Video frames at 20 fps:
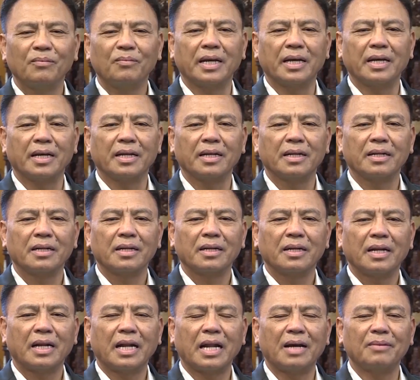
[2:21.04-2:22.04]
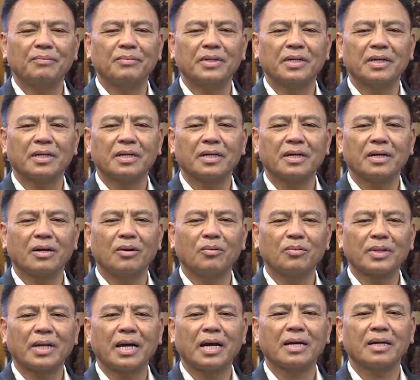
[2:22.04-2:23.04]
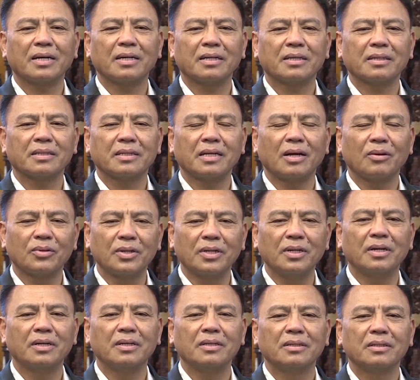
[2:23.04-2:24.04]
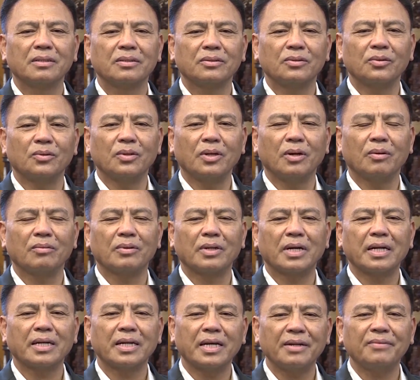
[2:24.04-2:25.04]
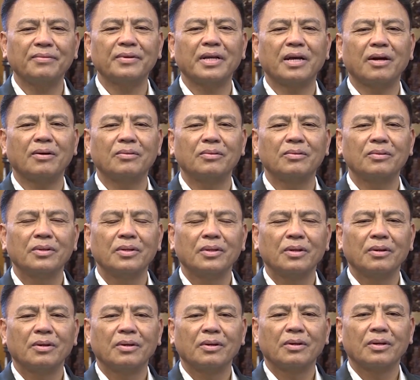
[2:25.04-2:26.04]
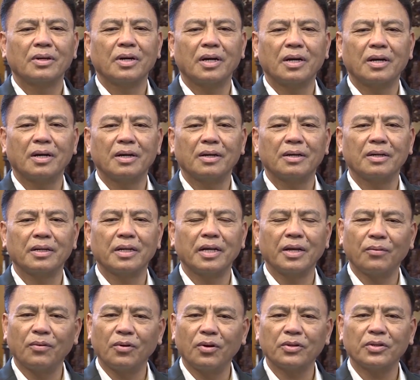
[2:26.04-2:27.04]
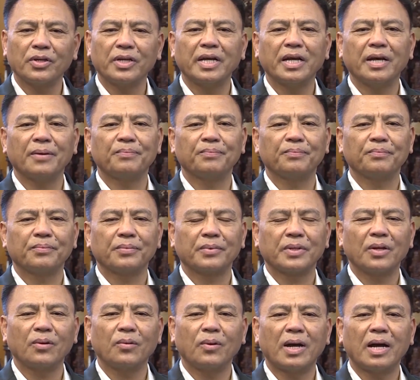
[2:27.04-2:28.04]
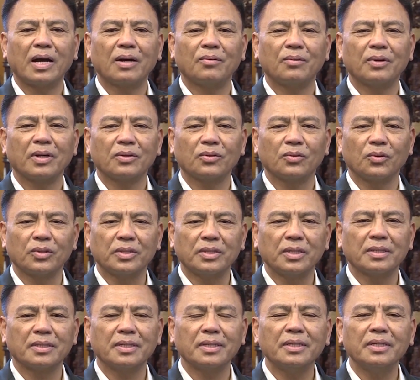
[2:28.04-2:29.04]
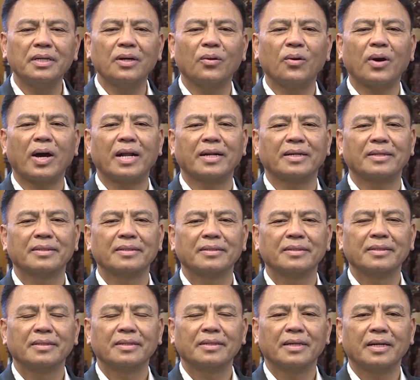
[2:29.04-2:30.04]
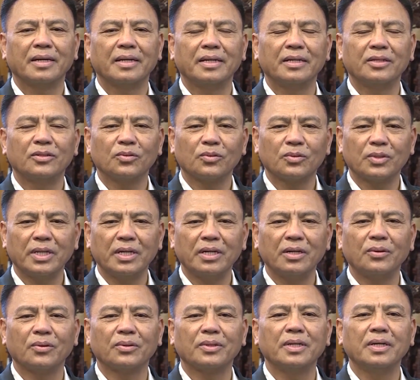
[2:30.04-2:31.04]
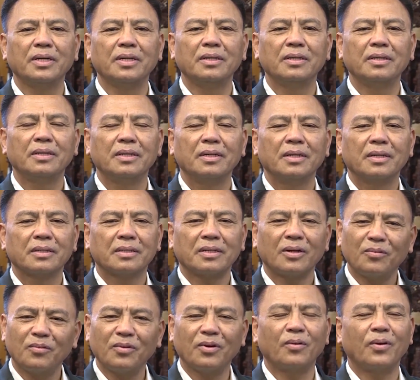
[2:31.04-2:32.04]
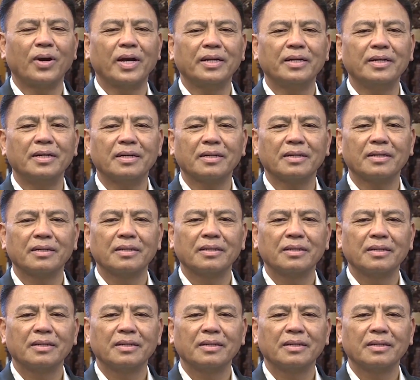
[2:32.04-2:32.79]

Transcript: để làm những cái công tác giao thương chủ động gắn kết với nhau Ờ, hiệp hội doanh nghiệp thanh hóa cũng đã tổ chức rất nhiều đoàn à, đi xúc tiến đầu tư trong và ngoài nước